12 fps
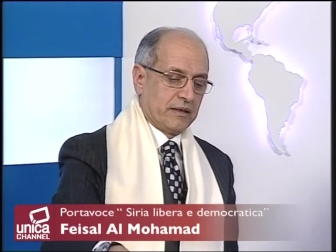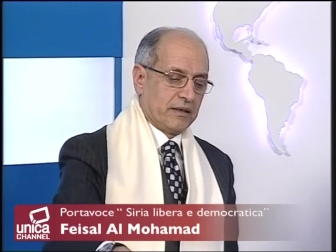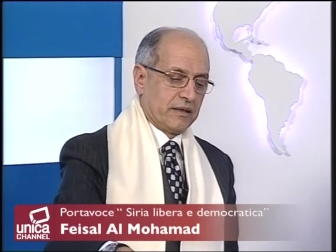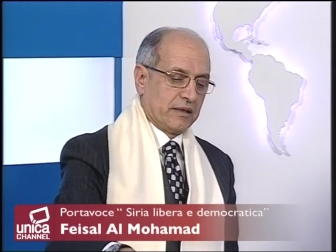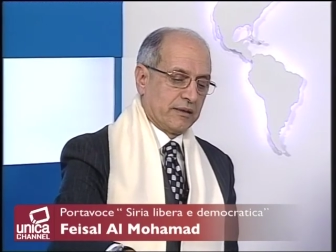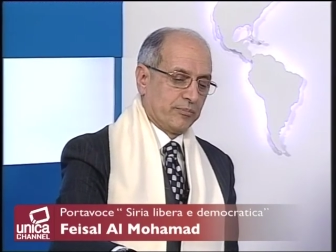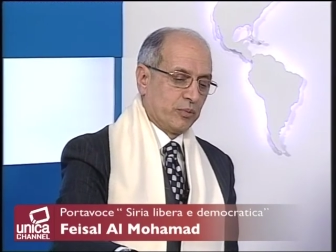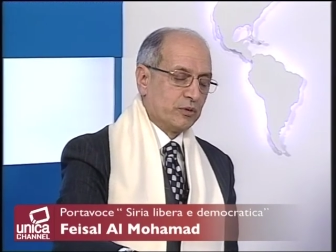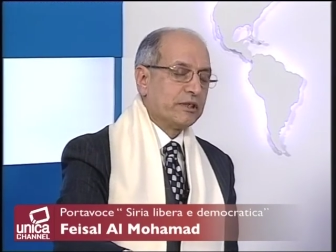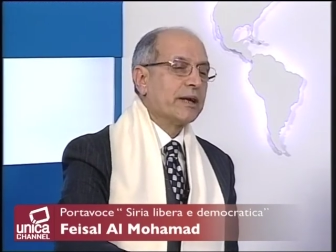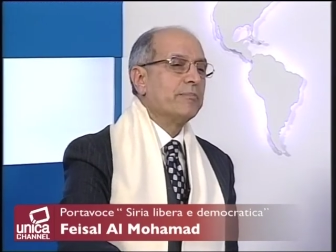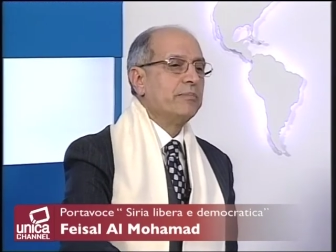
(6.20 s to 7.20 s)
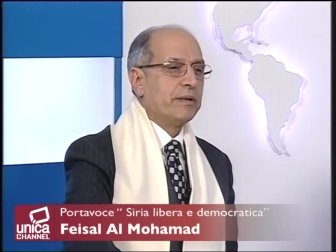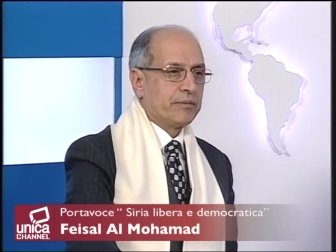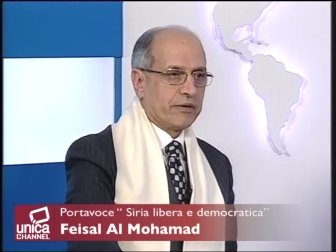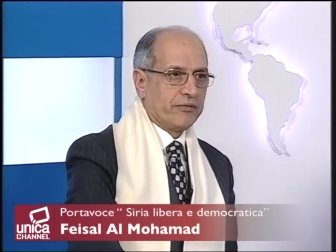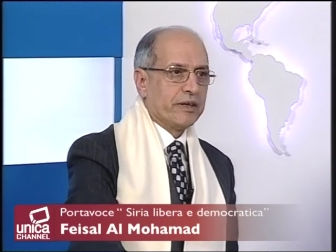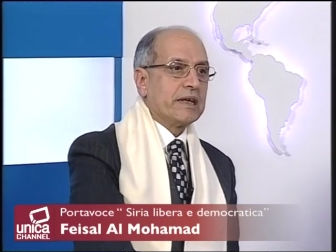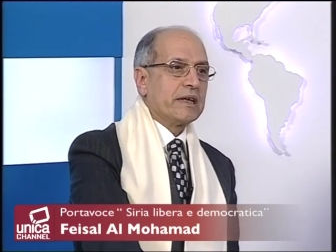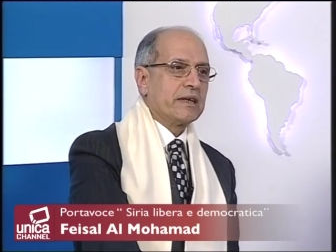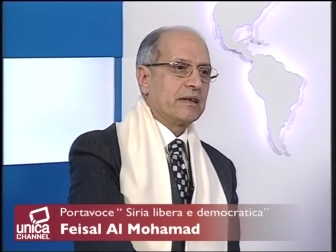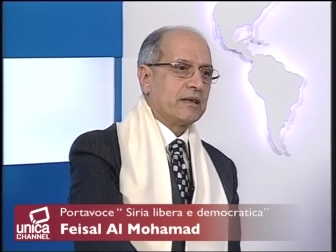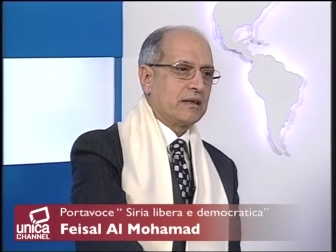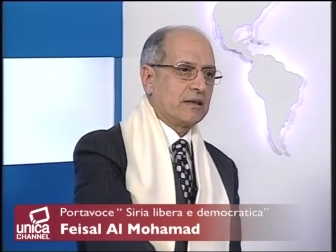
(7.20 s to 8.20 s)
eh, potrebbe
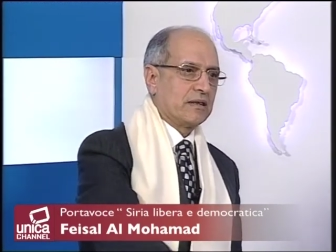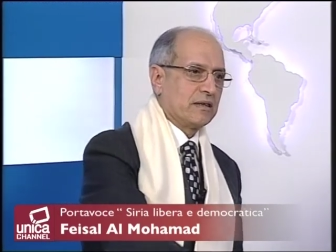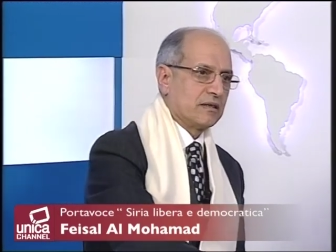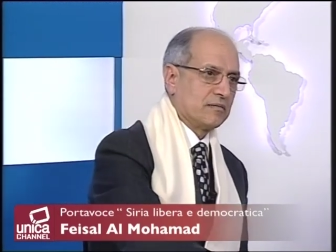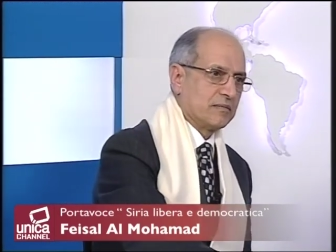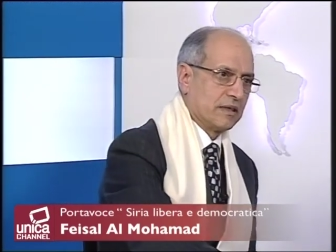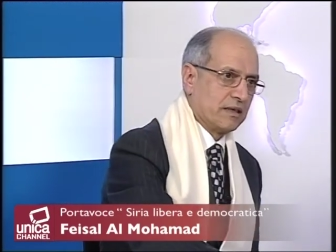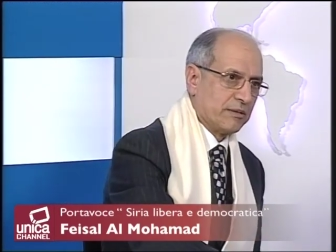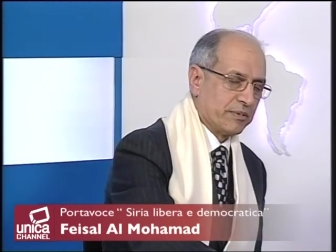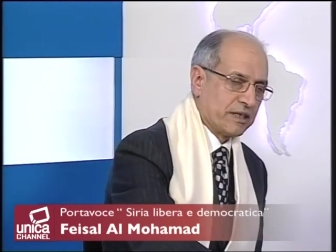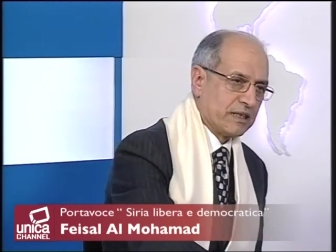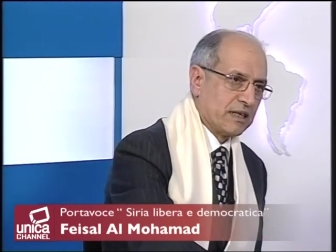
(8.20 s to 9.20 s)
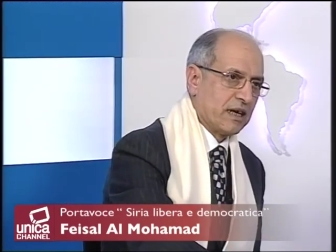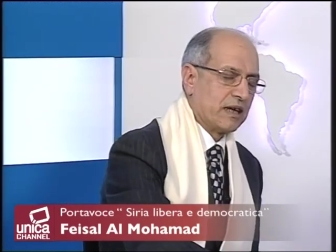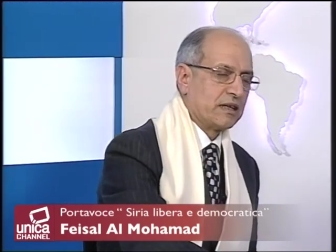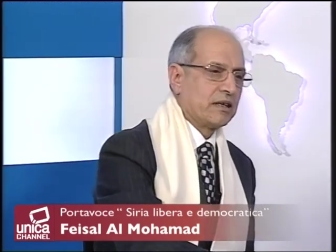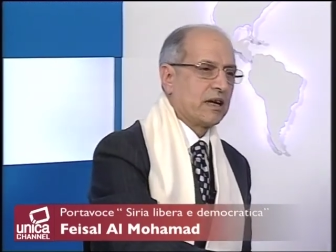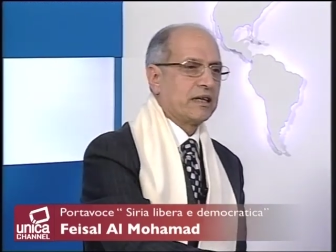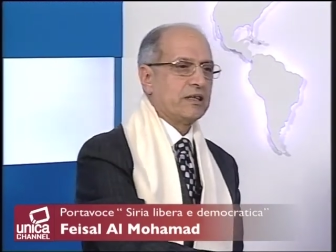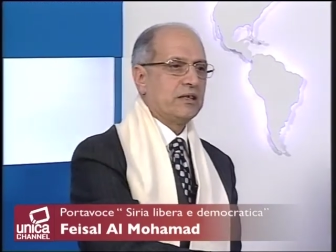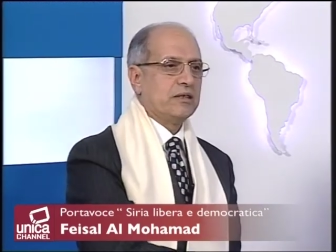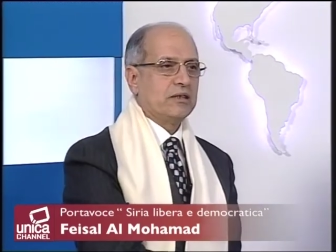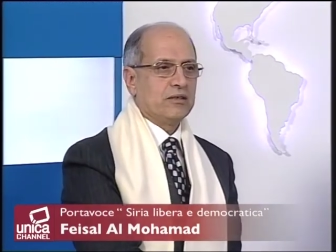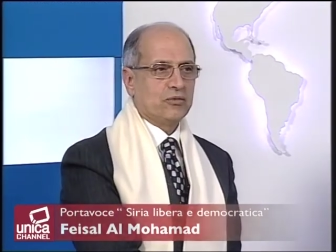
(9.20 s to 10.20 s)
preferire eh, i persiani
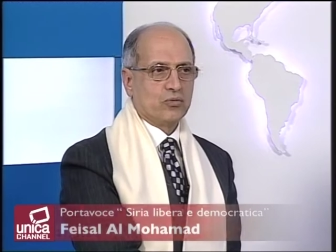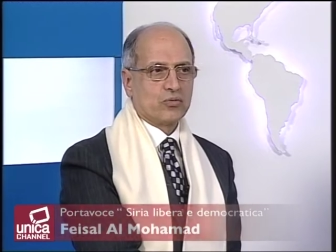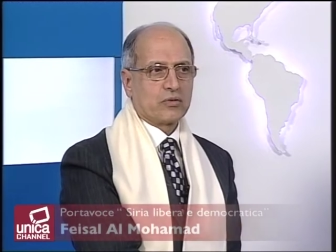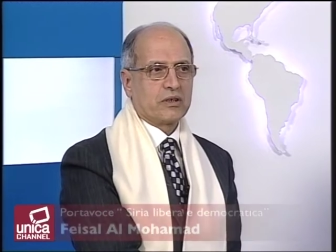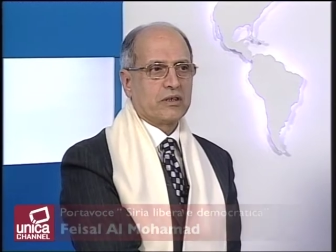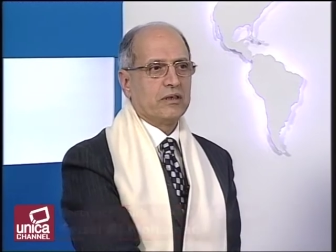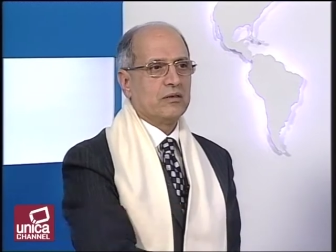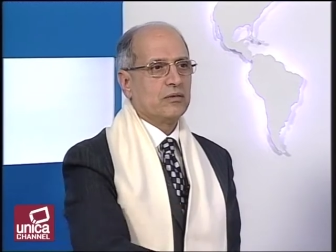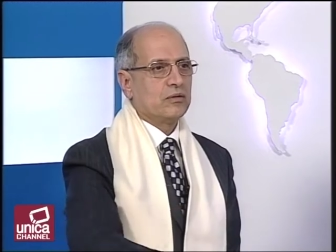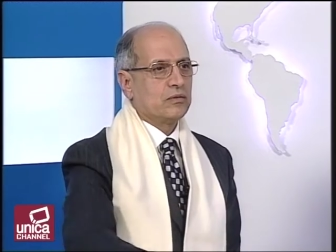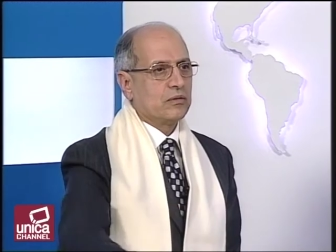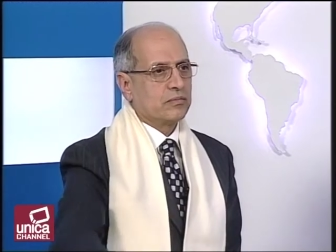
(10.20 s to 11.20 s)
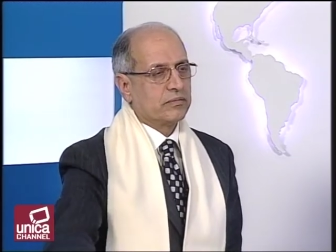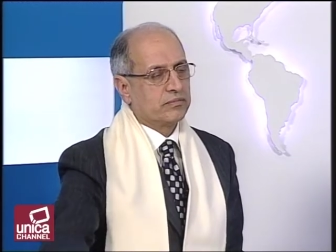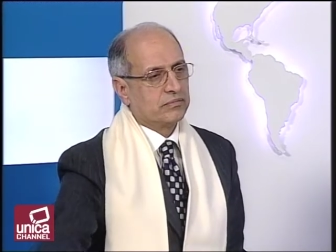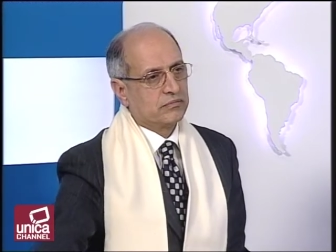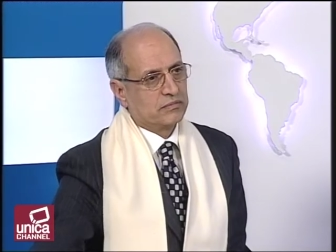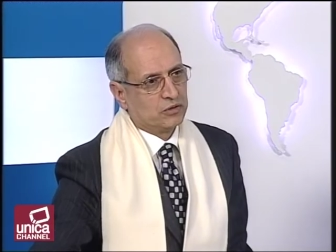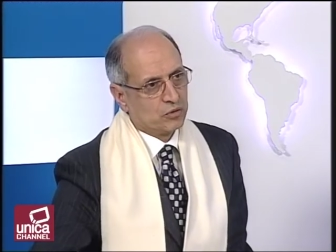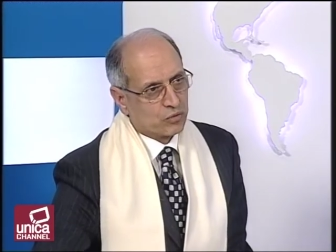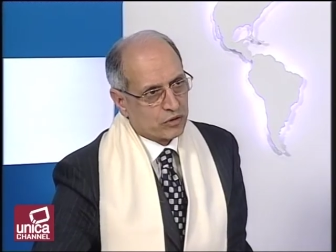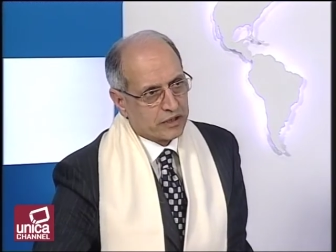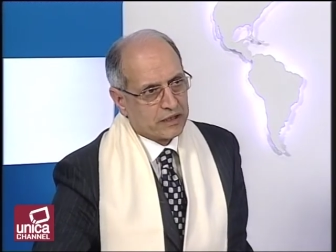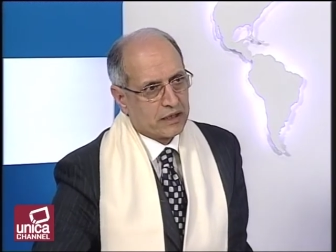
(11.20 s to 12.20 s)
ai turchi o mm. mm i
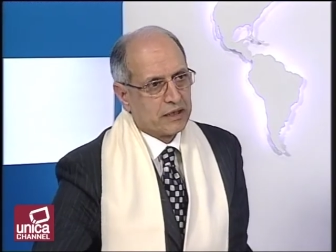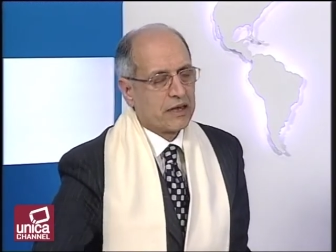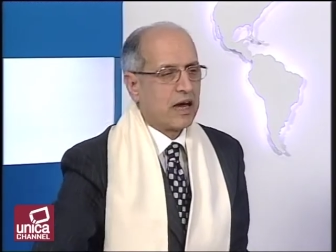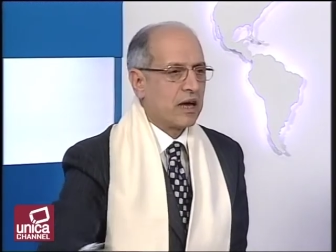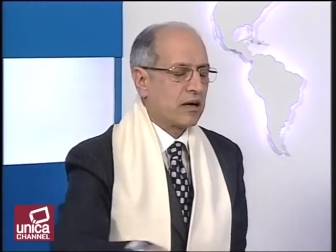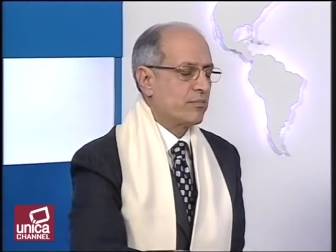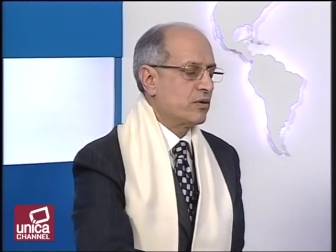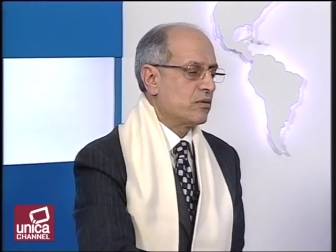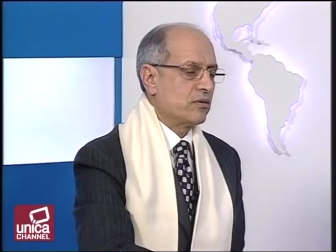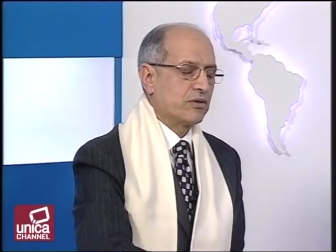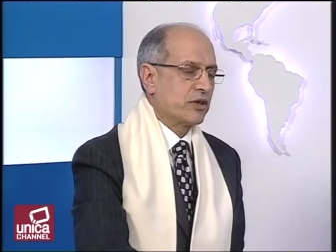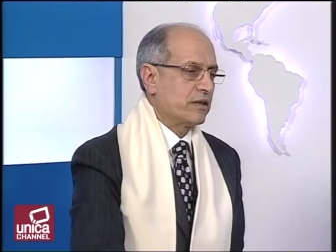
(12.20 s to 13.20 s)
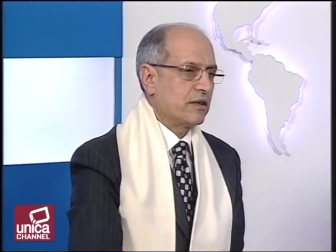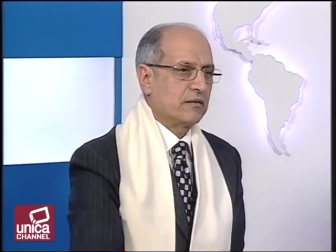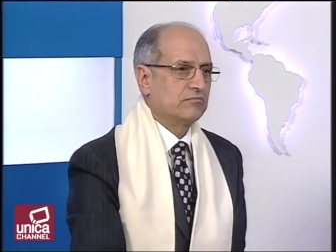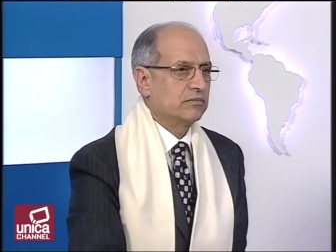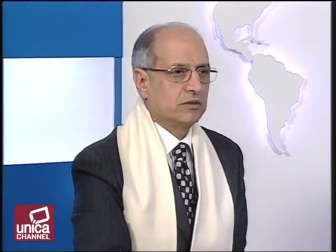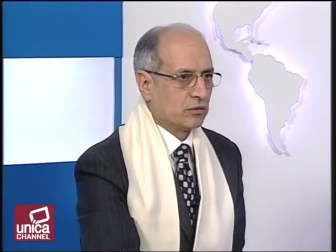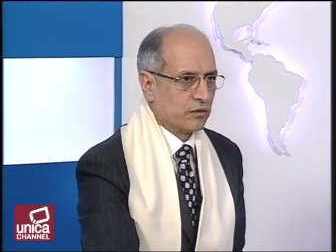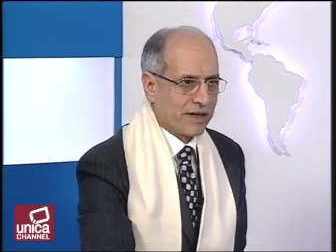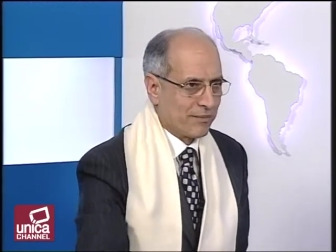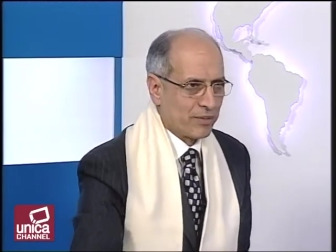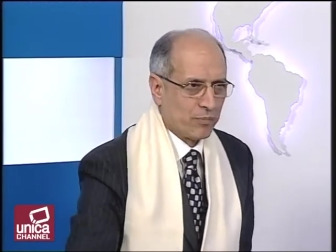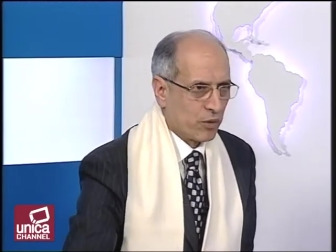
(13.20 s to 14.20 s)
turchi agli arabi, eccetera. Questo
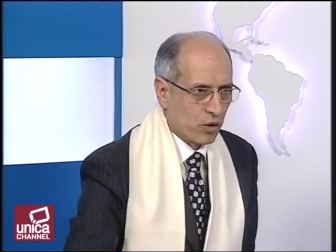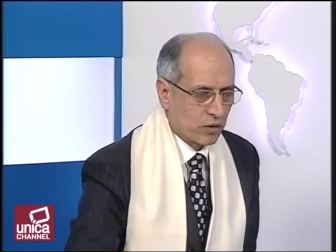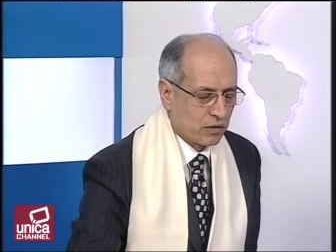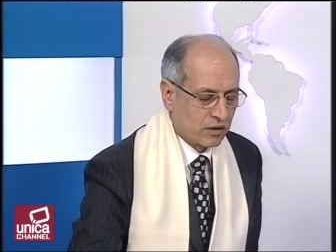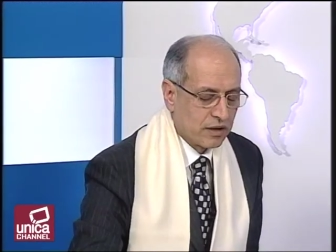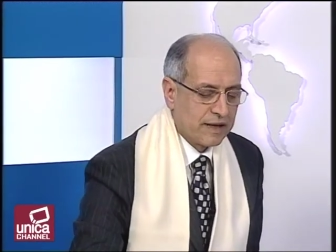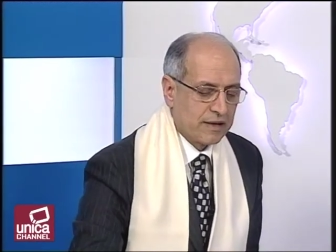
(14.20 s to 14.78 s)
cambia poco.